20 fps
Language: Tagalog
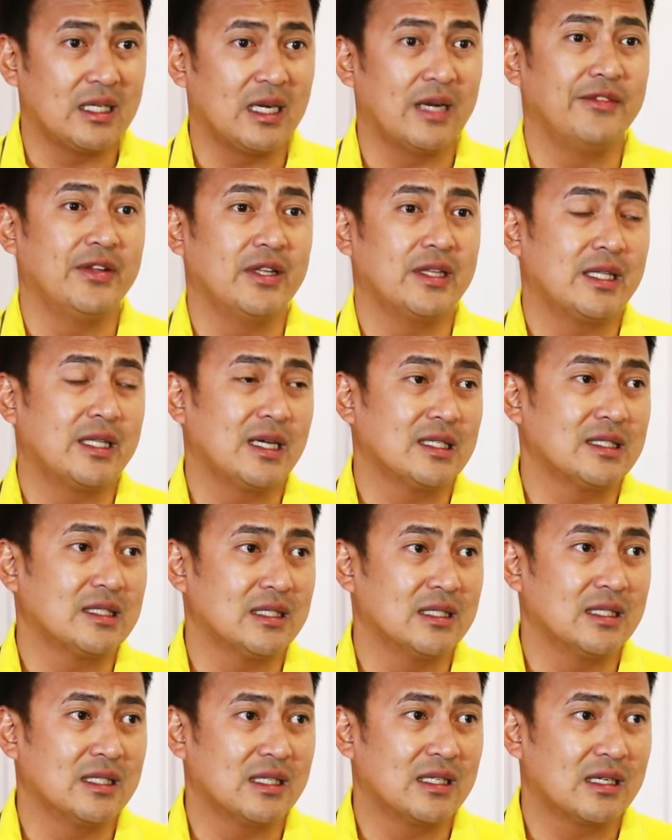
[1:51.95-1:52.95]
a travel
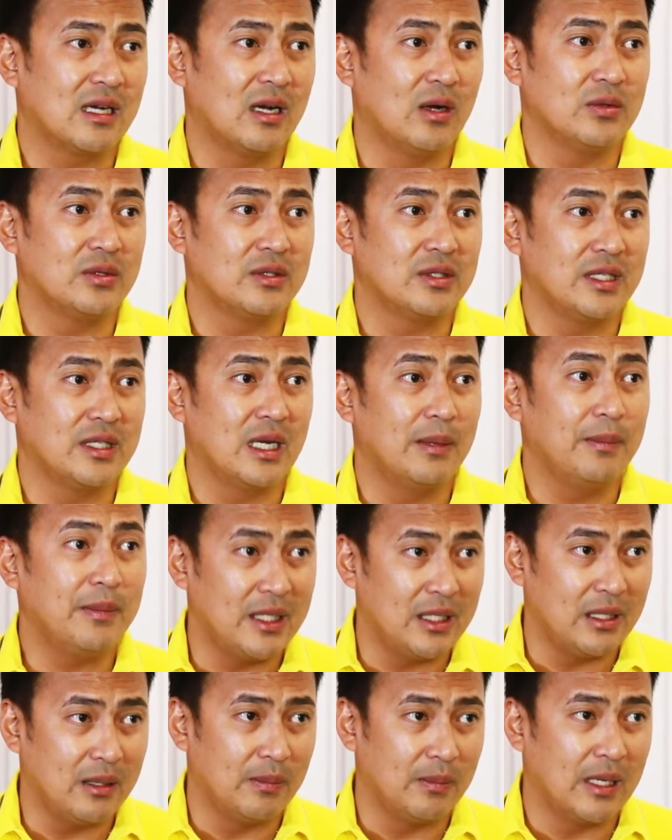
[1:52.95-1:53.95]
tax uh, counter
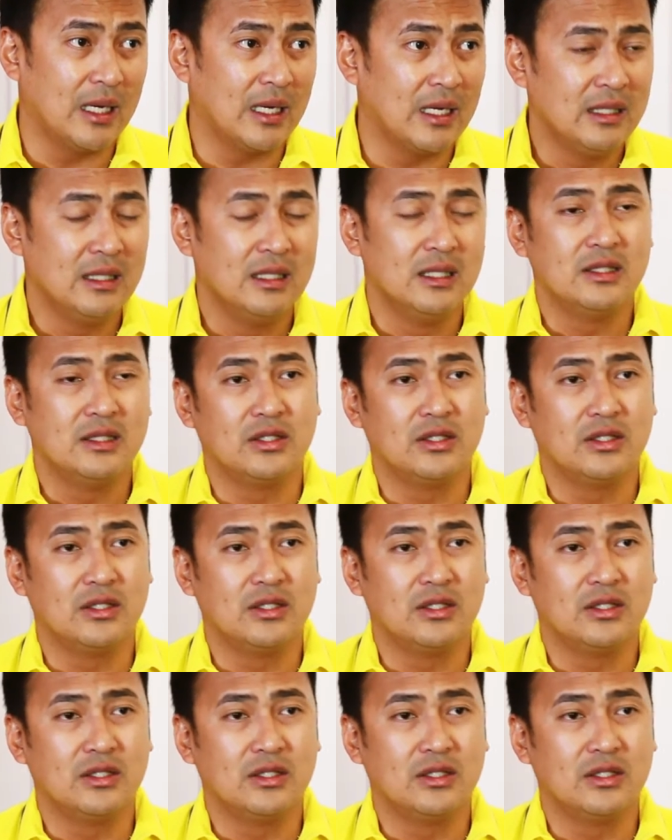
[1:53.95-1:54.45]
namin, di ba?